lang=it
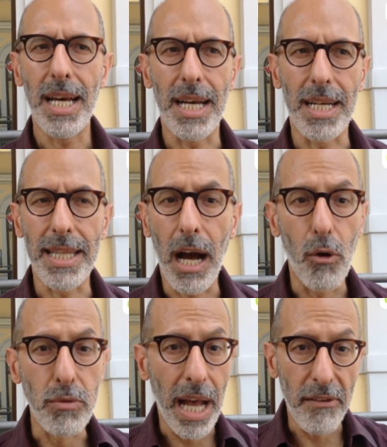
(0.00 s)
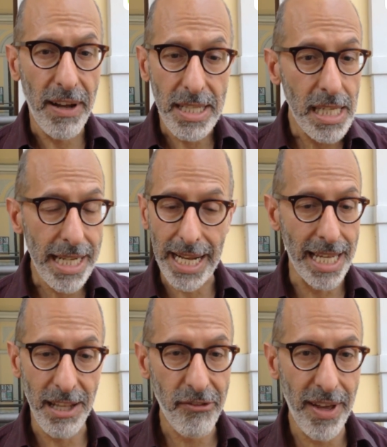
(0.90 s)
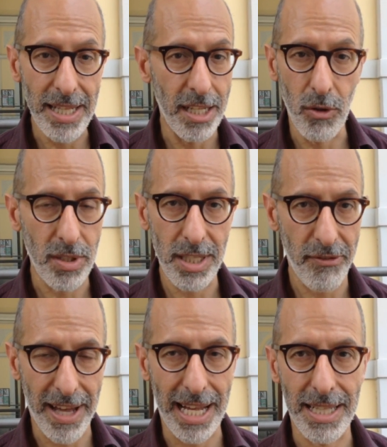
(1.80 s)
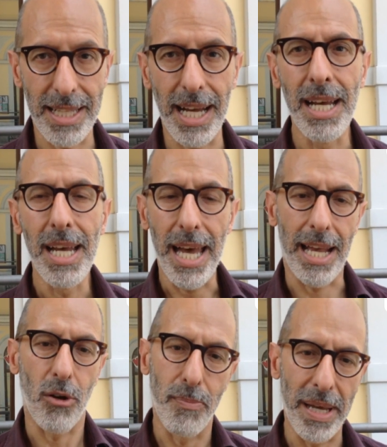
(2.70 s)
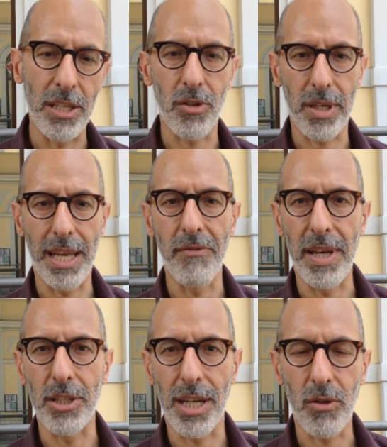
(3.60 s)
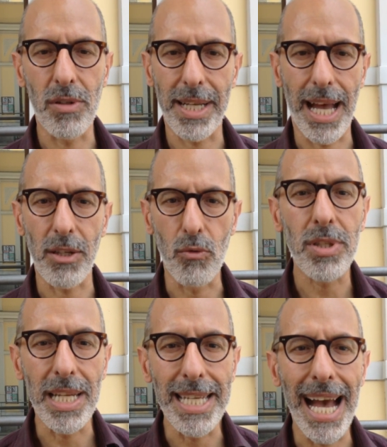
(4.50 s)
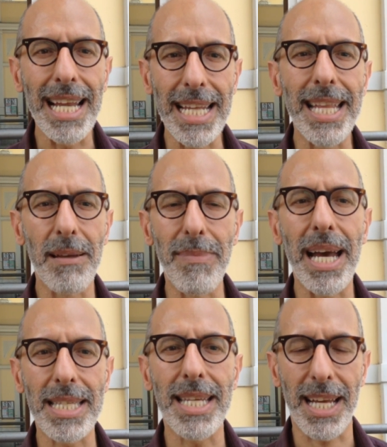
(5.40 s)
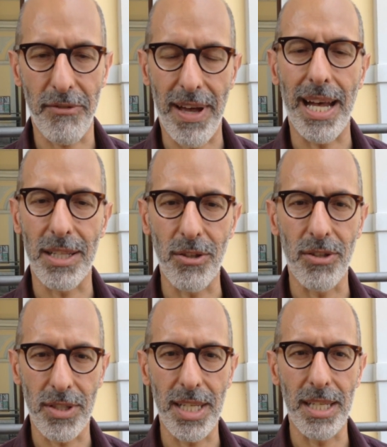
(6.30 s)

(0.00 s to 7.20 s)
eh, da una fatica che in effetti non si è fatta, ecco, penso che invece al contrario Quindi un segnale debba vaca- essere fatto. Sì, sì,